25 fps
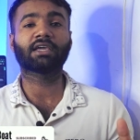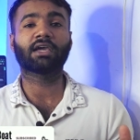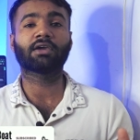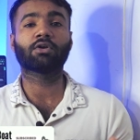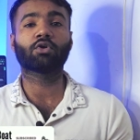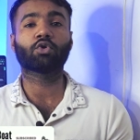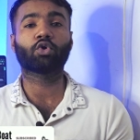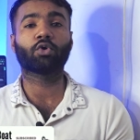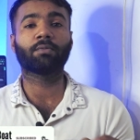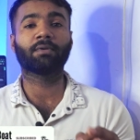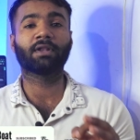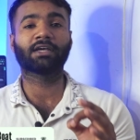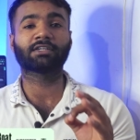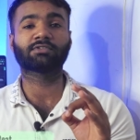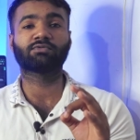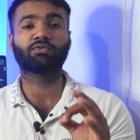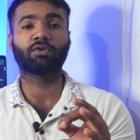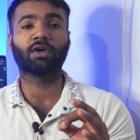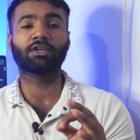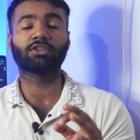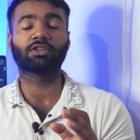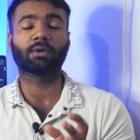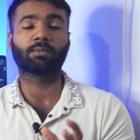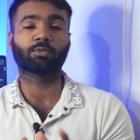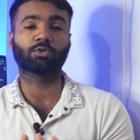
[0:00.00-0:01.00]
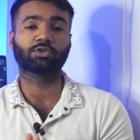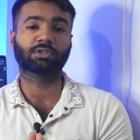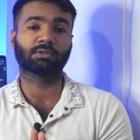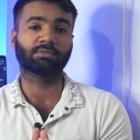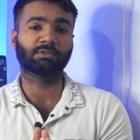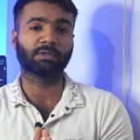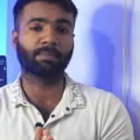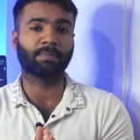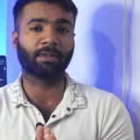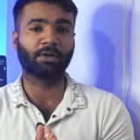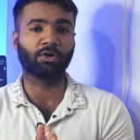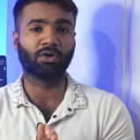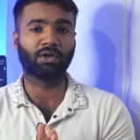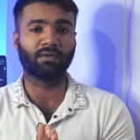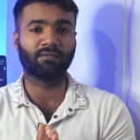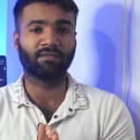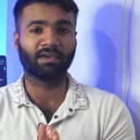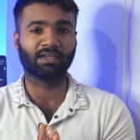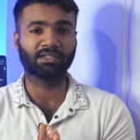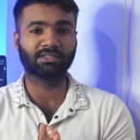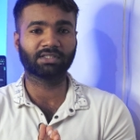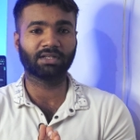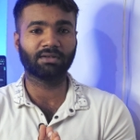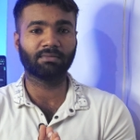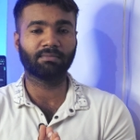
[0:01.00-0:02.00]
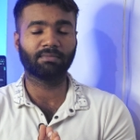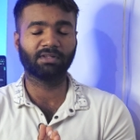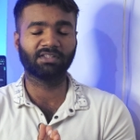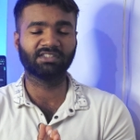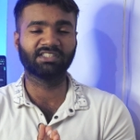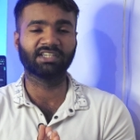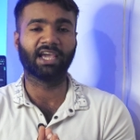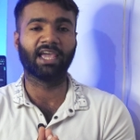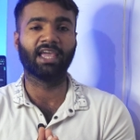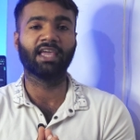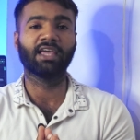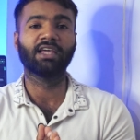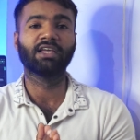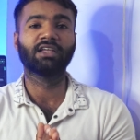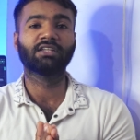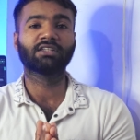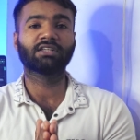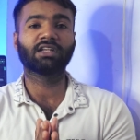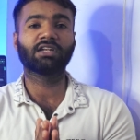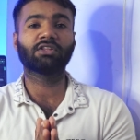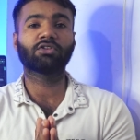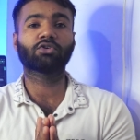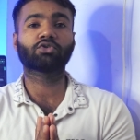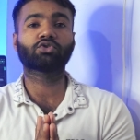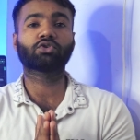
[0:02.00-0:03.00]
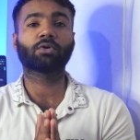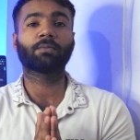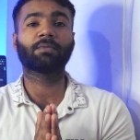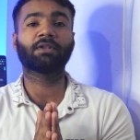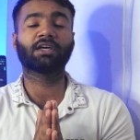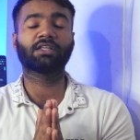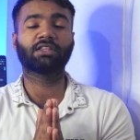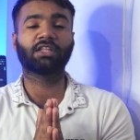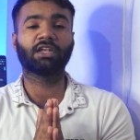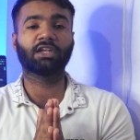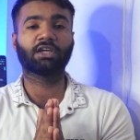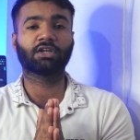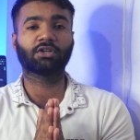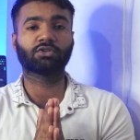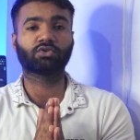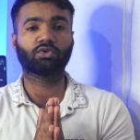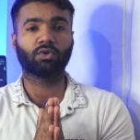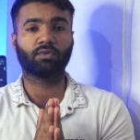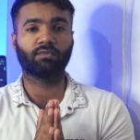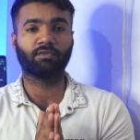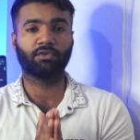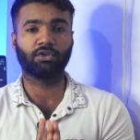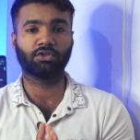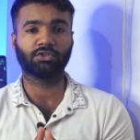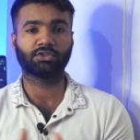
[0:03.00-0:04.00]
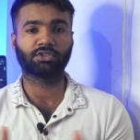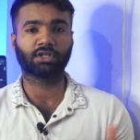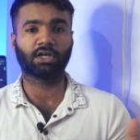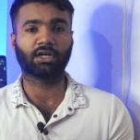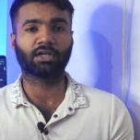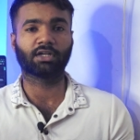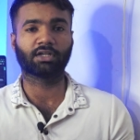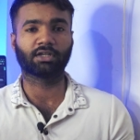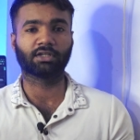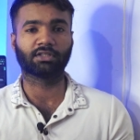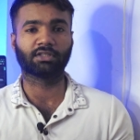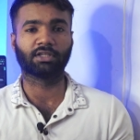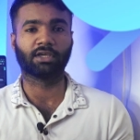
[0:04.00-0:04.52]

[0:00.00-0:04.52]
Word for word: ताकि अगर कोई नेक्स्ट वीडियो है तो आपको सबसे पहले नोटिफिकेशन मिल जाए चलिए दोस्तों बिना देरी करते हुए वीडियो स्टार्ट